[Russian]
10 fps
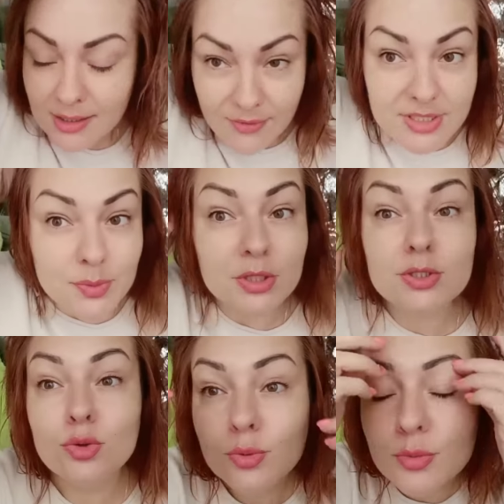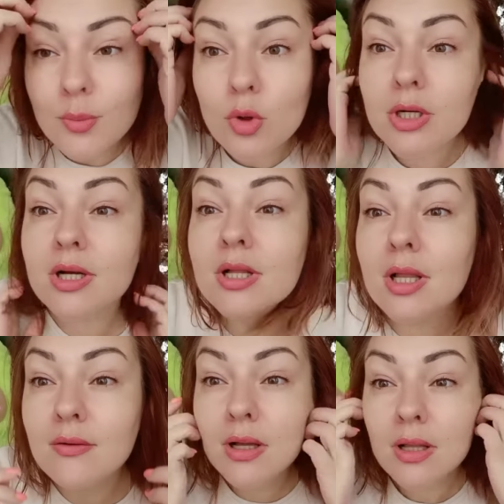Давайте приступим, мне мокрая
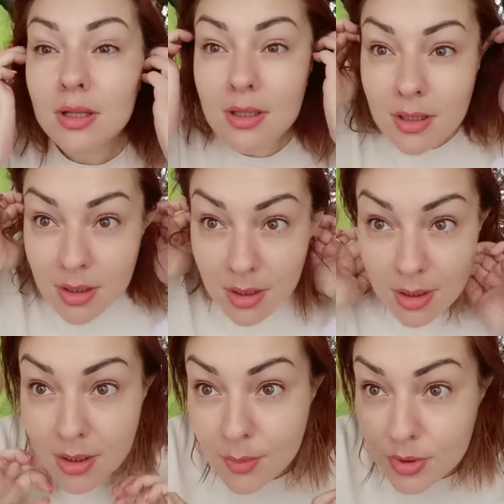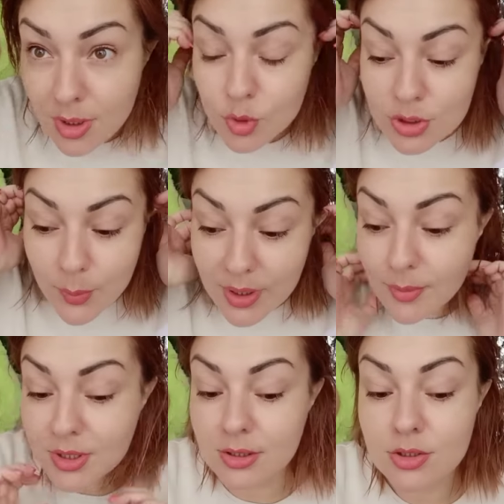голова, потому что пока
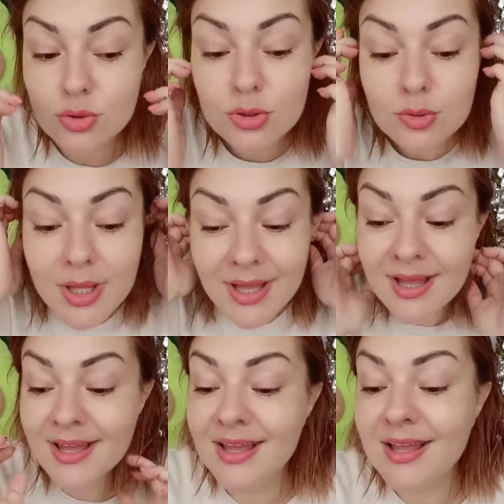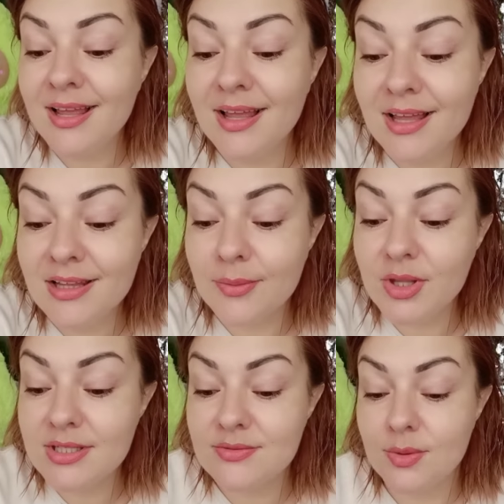мелочь уснула, нам
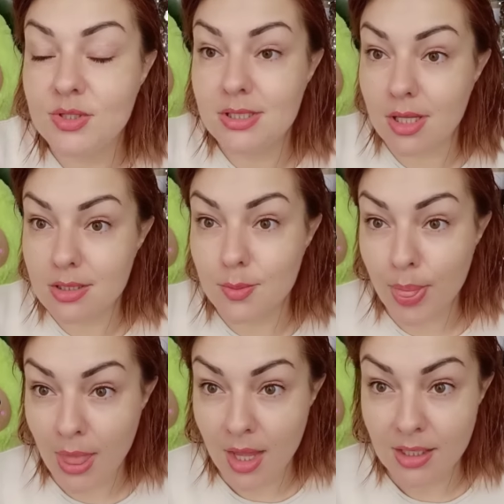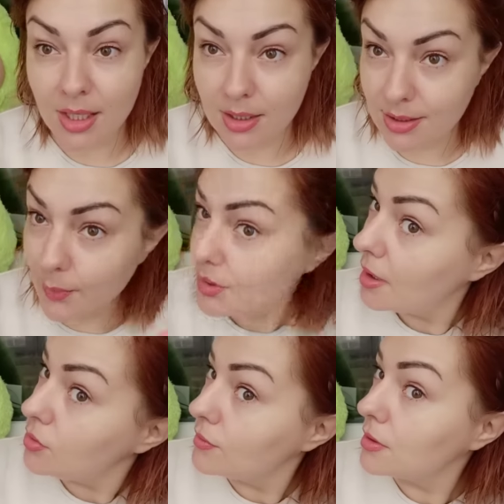надо с вами снять. Так, я
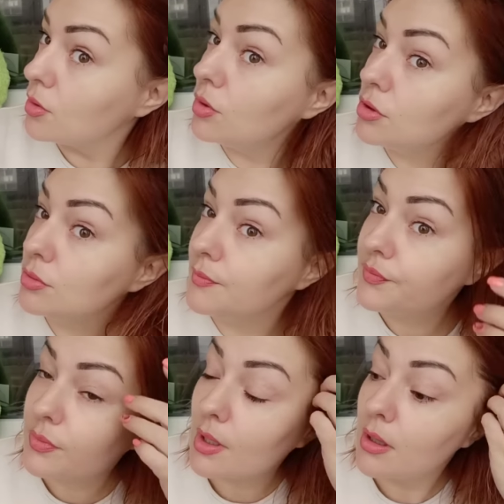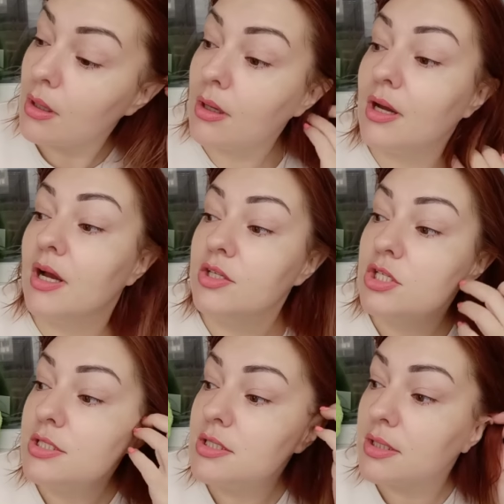подготовила кожу, а,
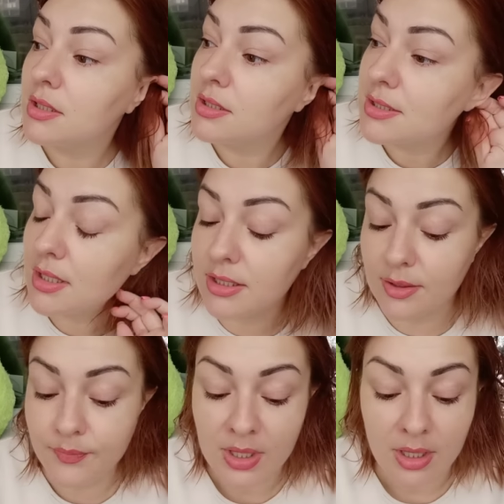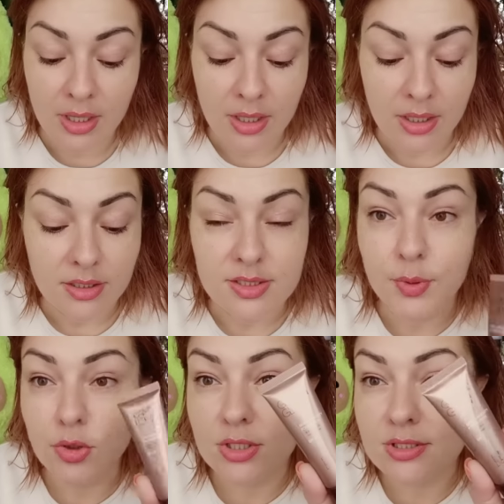очистила, нанесла крем.
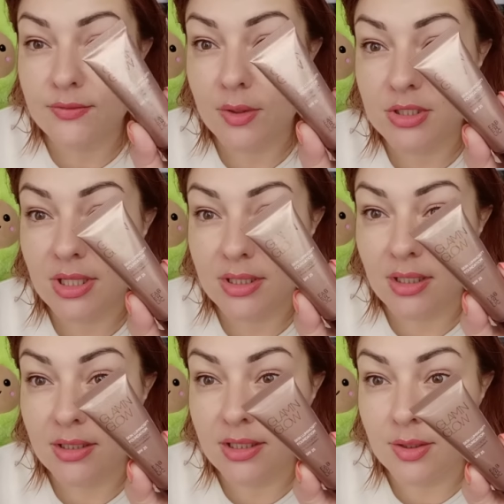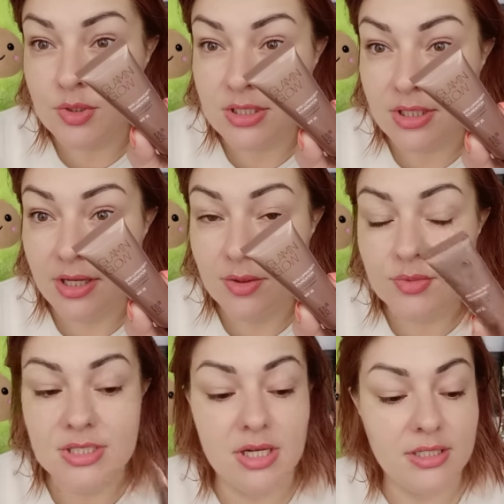Теперь у нас с вами тональный крем с сиянием
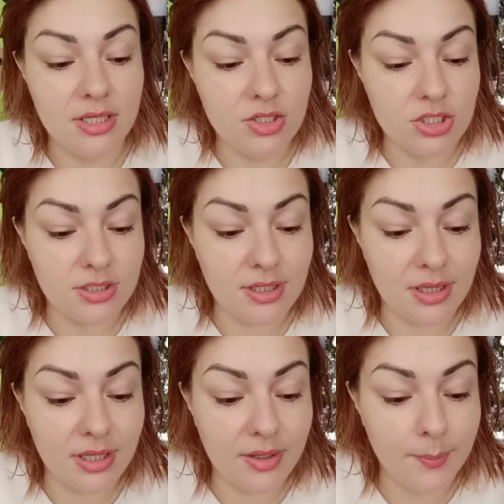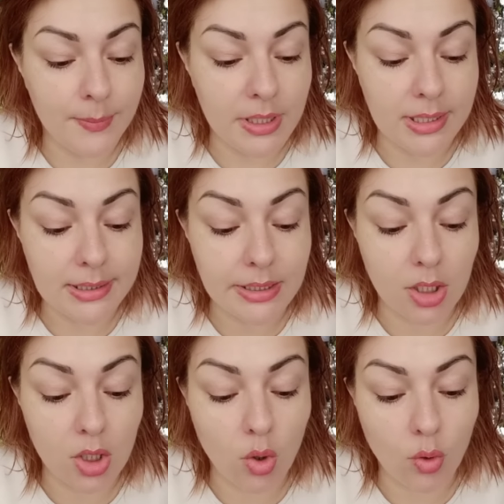из линейки Glam and
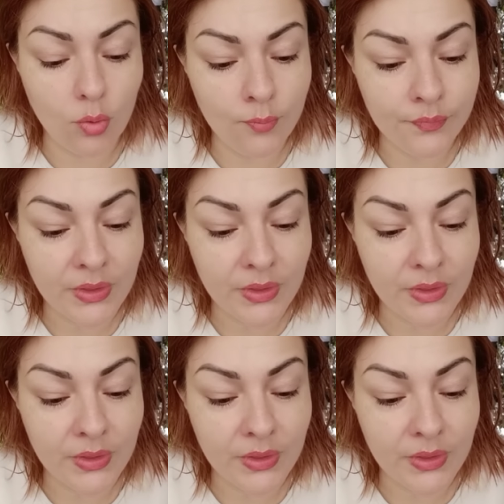Glow.